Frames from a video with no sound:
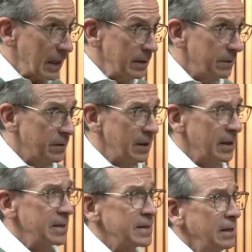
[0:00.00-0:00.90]

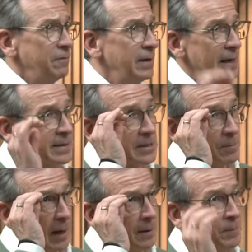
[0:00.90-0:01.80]
wir sehen wie letztes
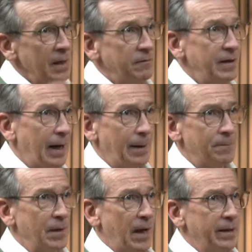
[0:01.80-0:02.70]
Mal, wir
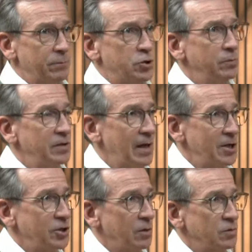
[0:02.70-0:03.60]
haben eine bestimmte
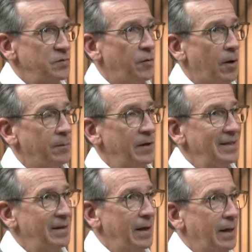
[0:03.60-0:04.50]
Darstellungsform
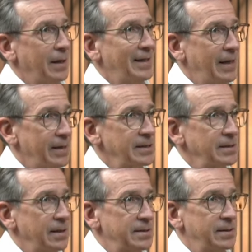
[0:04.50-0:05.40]
der Kerzen.
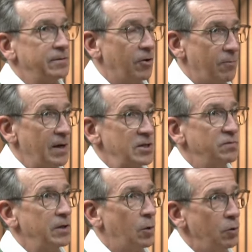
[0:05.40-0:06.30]
Das sind nochmal zur
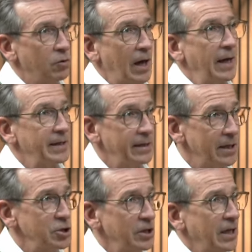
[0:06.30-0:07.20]
Wiederholung
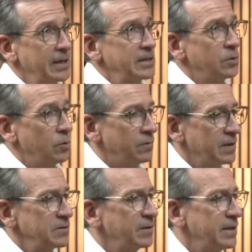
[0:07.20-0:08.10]
Heikin-Asche-Kerzen. Und
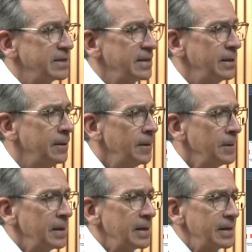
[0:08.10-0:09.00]
was wir hier sehen,
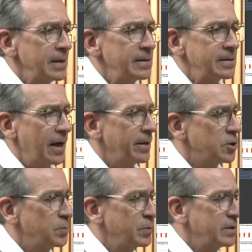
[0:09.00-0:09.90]
ist eine
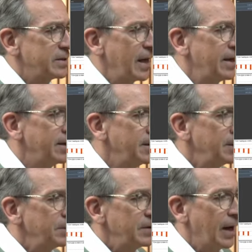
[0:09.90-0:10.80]
spezielle
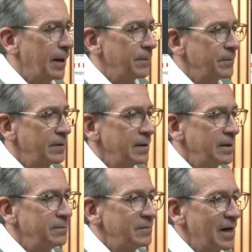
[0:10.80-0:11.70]
ja,
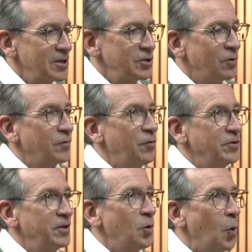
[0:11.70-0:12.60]
äh, Darstellung von
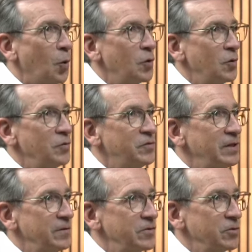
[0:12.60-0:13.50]
den Hoch- und
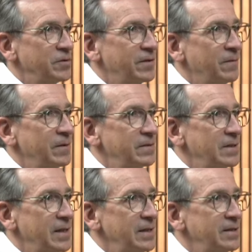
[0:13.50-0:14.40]
Tiefs. Und Sie
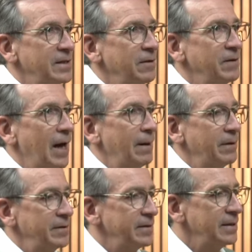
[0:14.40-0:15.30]
sehen es hier, wir
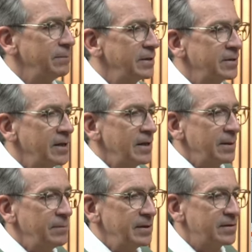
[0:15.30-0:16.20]
arbeiten hier mit,
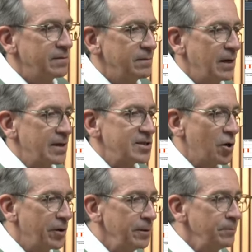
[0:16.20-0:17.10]
mit ja,
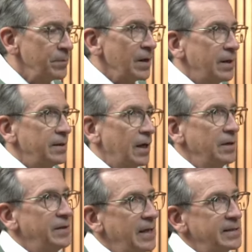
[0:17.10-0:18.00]
Sonnen. Ja,
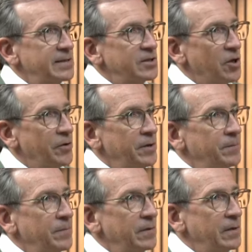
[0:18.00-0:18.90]
die letzte
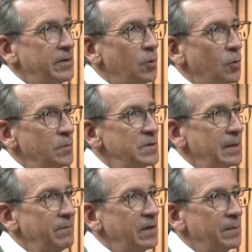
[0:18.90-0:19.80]
Sonne hier oben
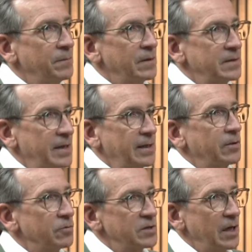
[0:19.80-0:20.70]
sehen wir, zeichnet
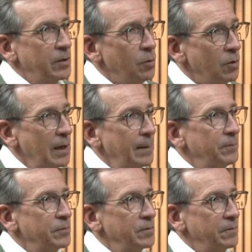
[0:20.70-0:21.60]
uns ein Hoch
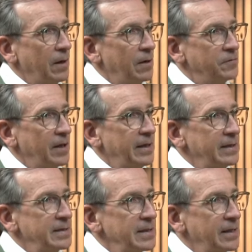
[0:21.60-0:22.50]
ab. Auf der
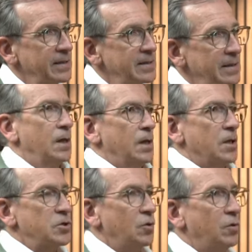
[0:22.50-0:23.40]
linken Seite sehen
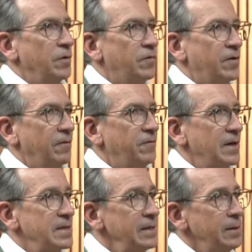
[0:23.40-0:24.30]
so, und wir
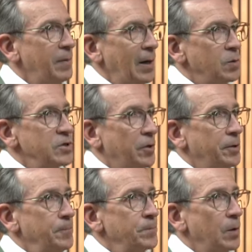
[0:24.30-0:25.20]
sehen die blaue
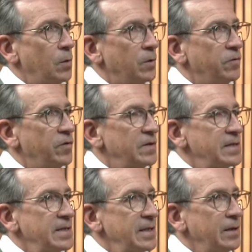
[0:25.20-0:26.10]
Sonne und
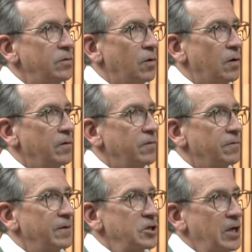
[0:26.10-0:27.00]
Sie sehen dort
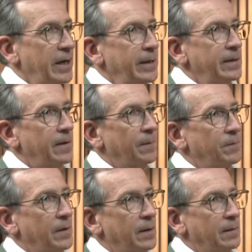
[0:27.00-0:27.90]
wahrscheinlich
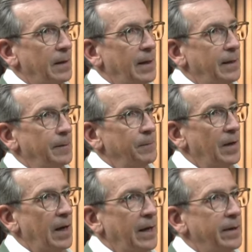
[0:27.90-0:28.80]
alle
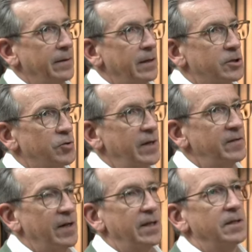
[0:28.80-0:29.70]
ein Trade,
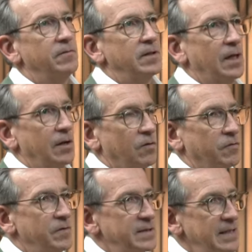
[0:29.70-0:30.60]
der in den Gewinn
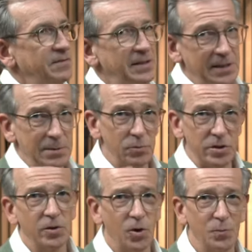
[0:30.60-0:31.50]
gelaufen ist. Das wird jetzt ein
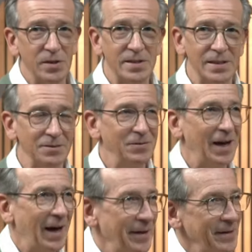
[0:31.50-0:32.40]
bisschen kompliziert.
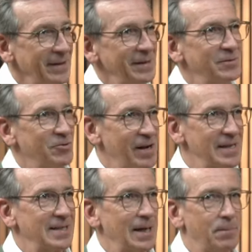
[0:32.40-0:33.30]
Wir handeln im
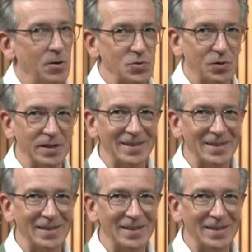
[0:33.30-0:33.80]
Traders Club auch sogenannte